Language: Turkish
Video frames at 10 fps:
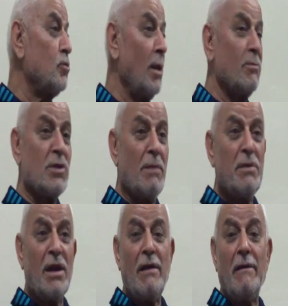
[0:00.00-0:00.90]
sulamışlar
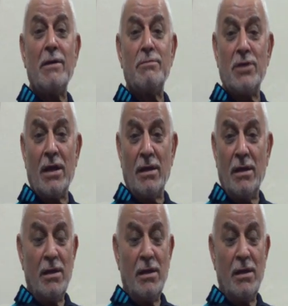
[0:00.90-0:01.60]
bir an evvel gitmişler.